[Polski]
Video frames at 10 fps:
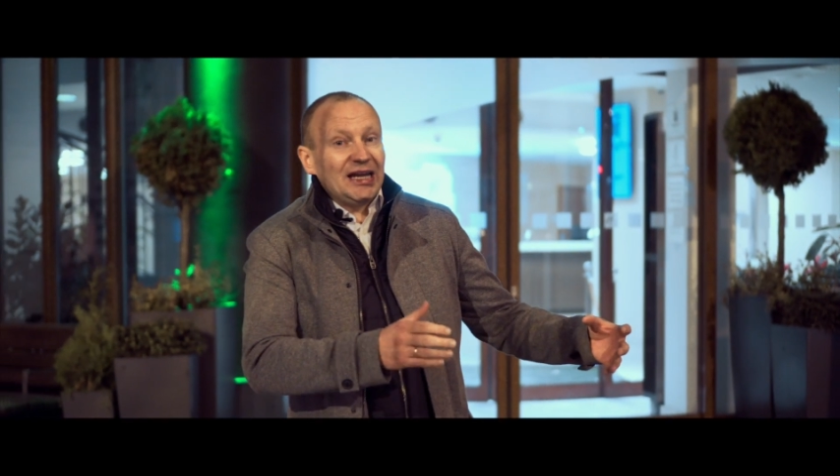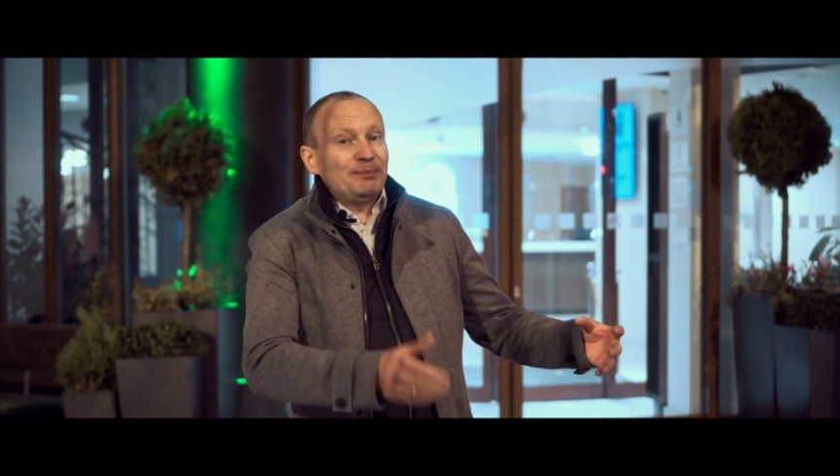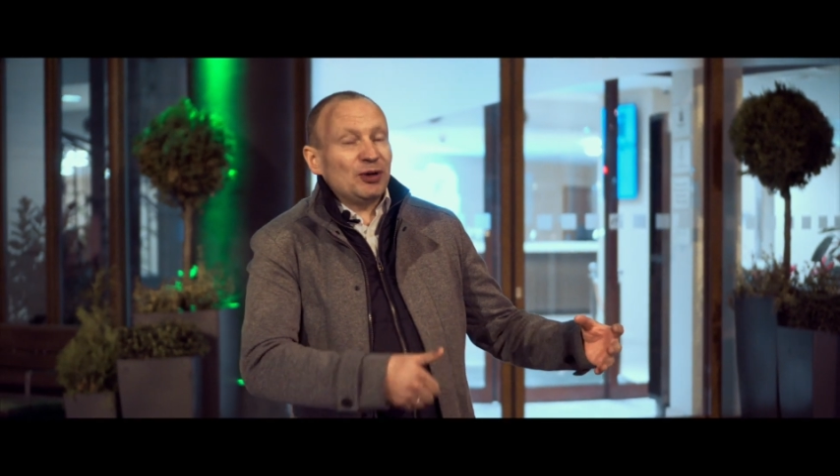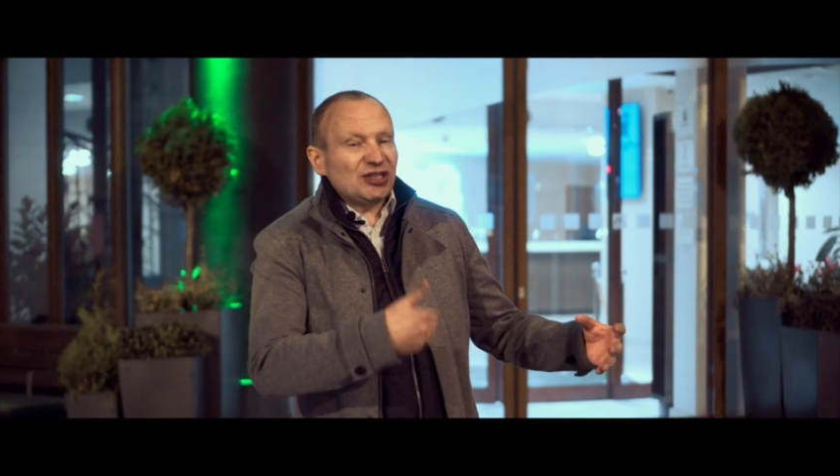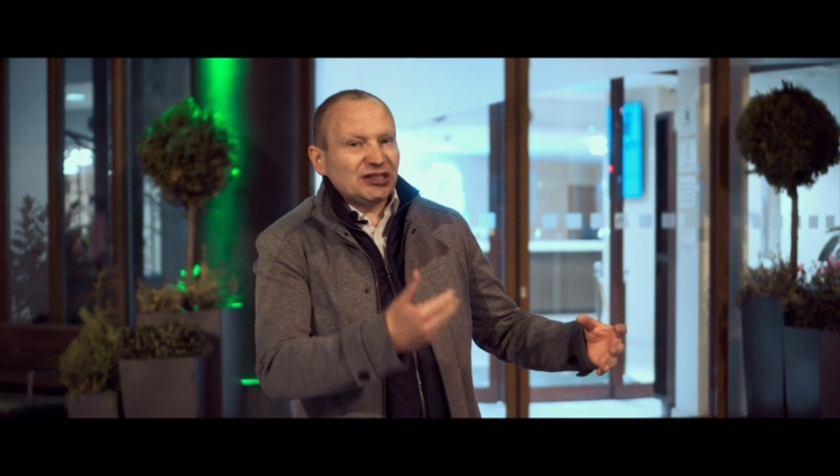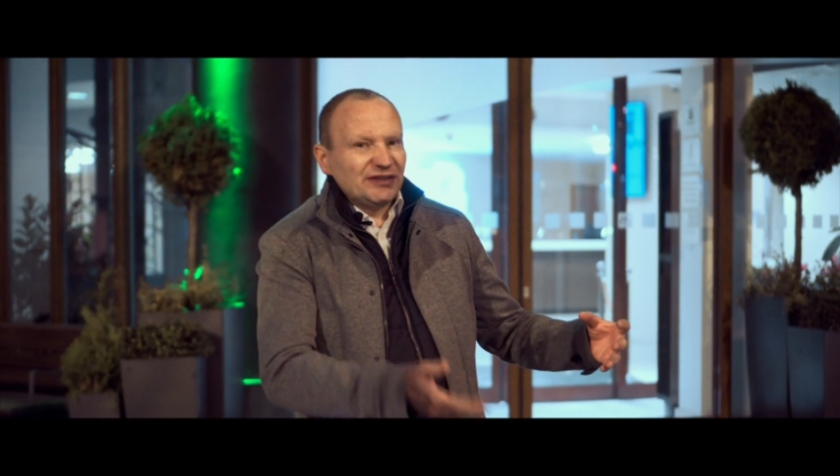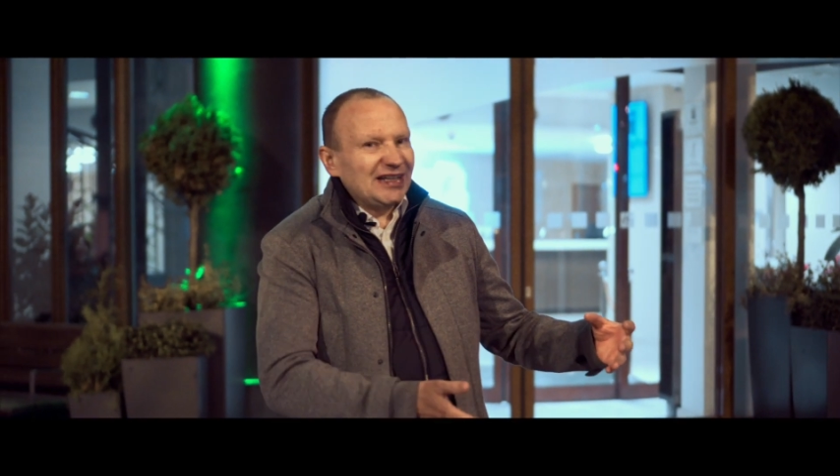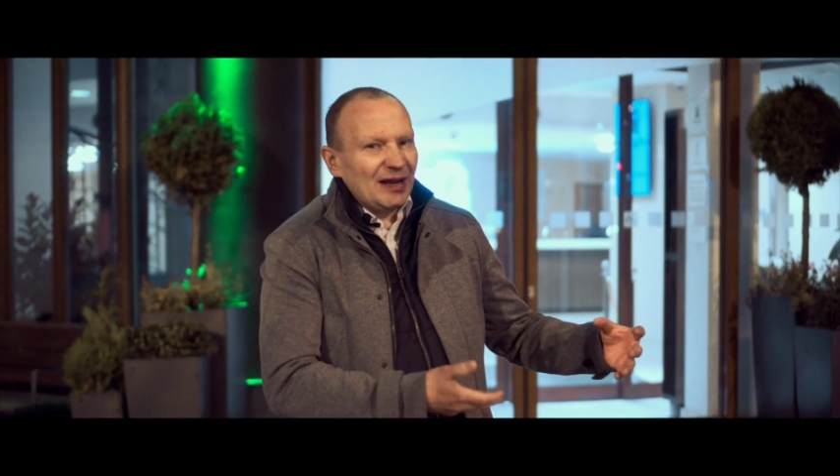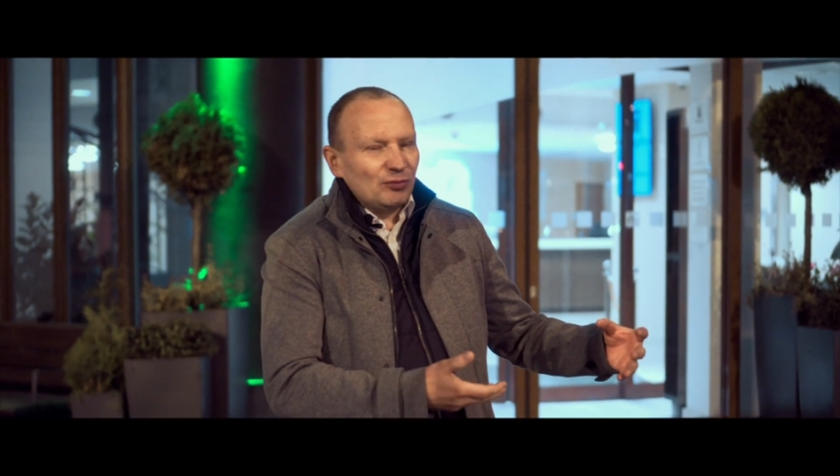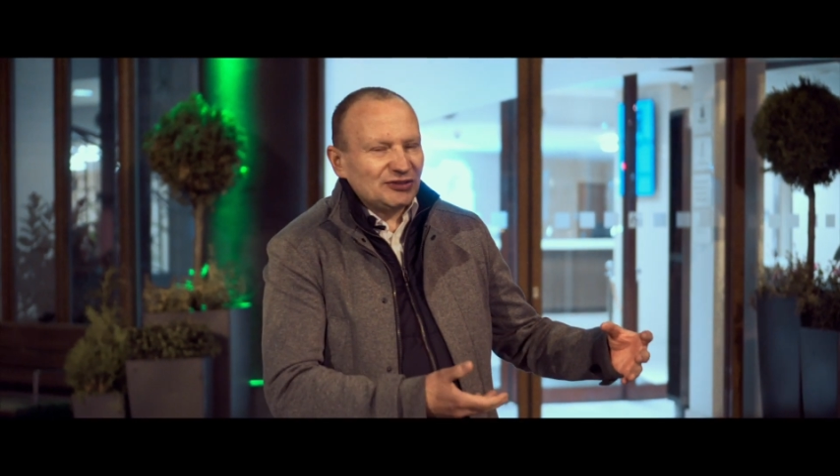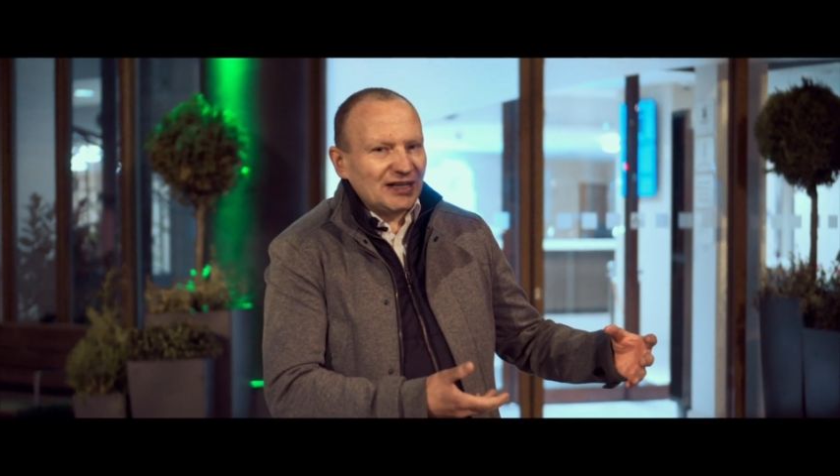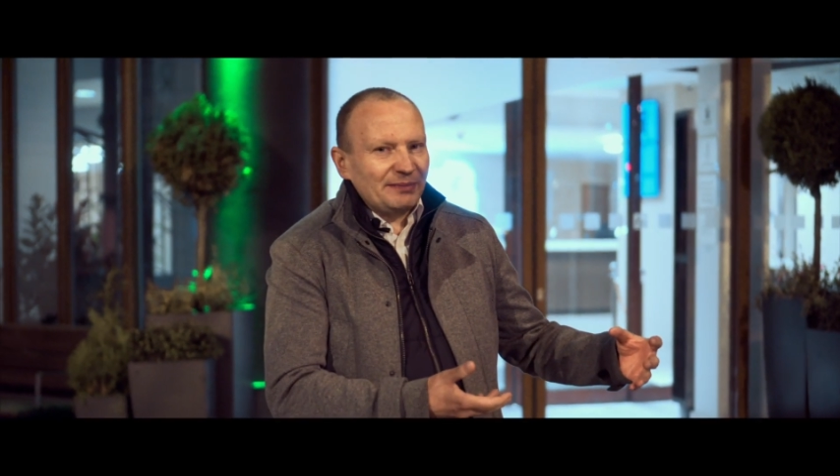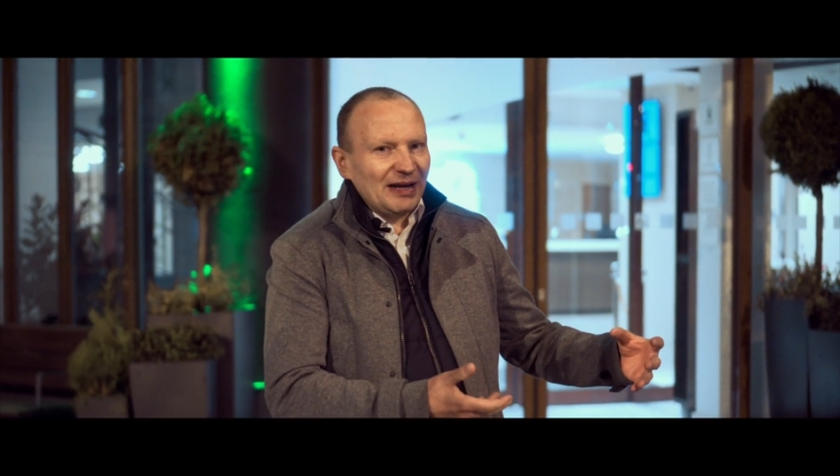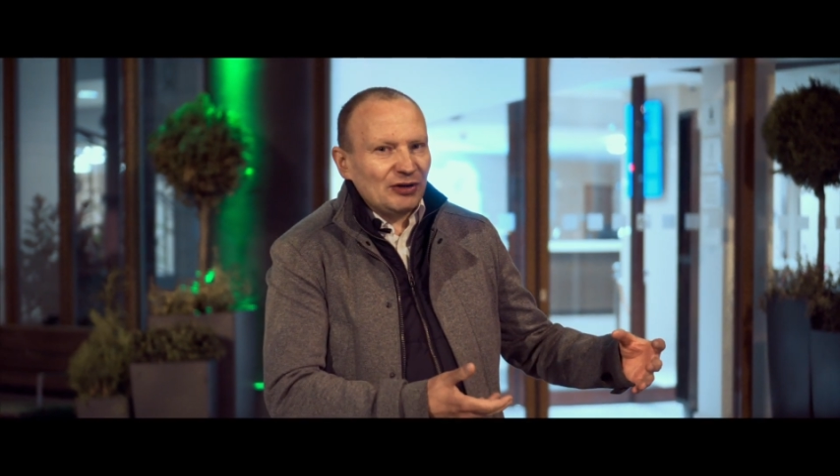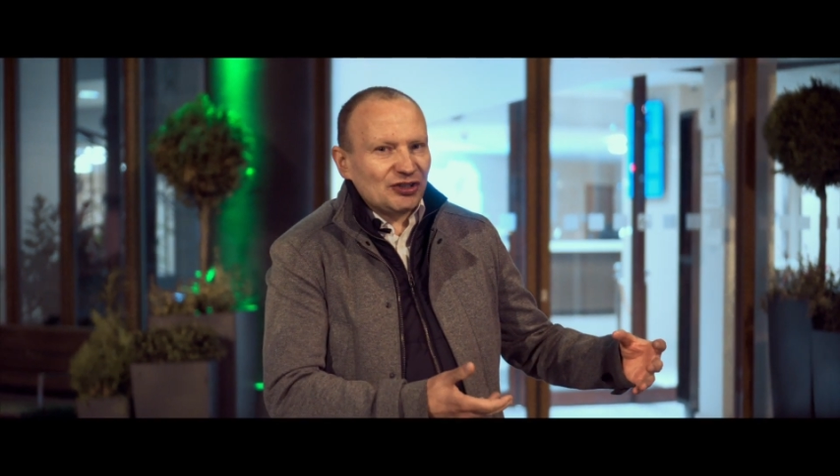i podczas wynajmu
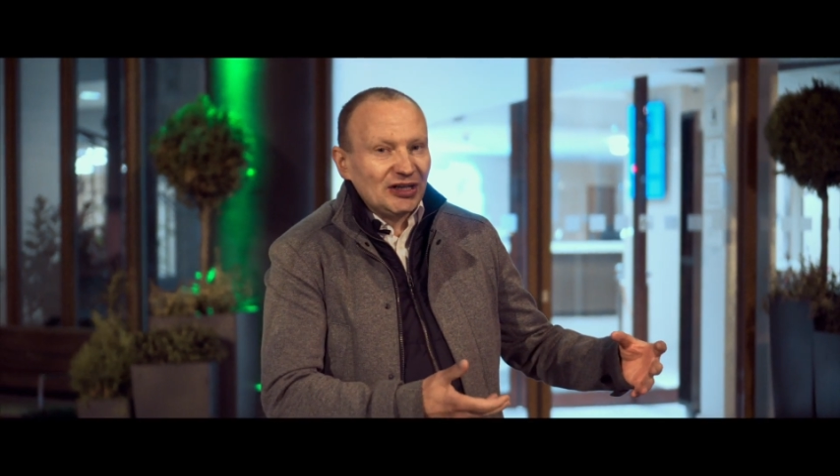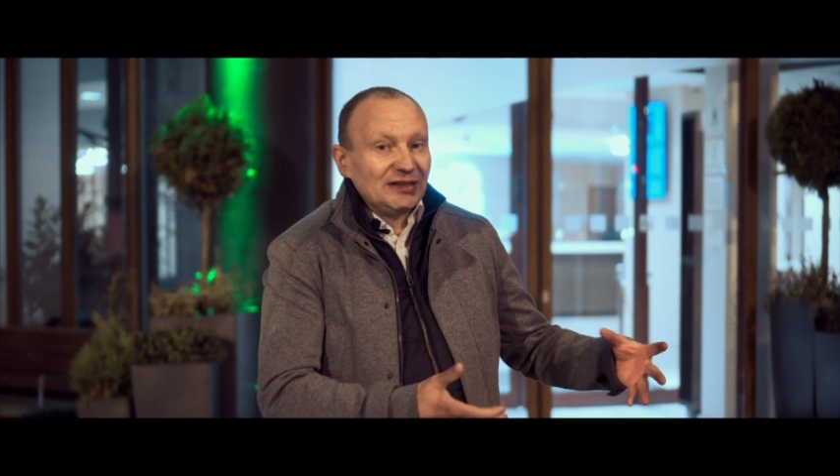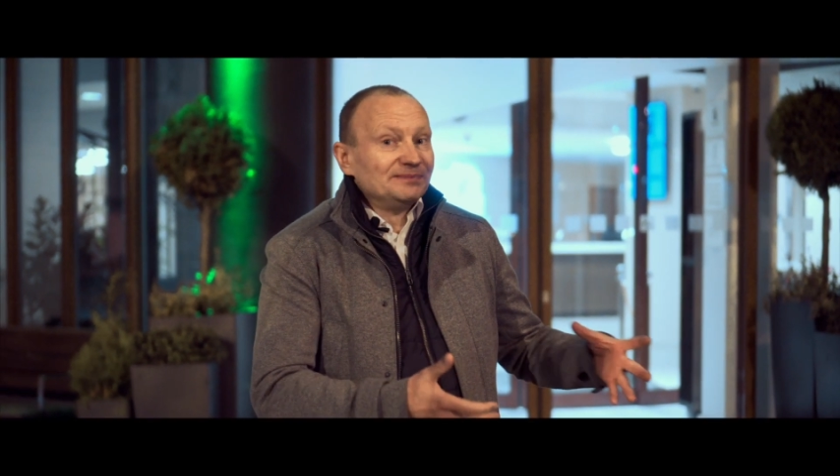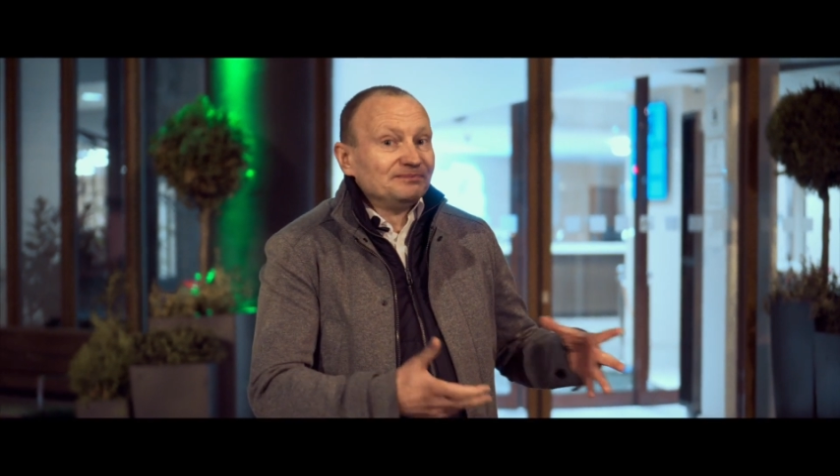zarabiałeś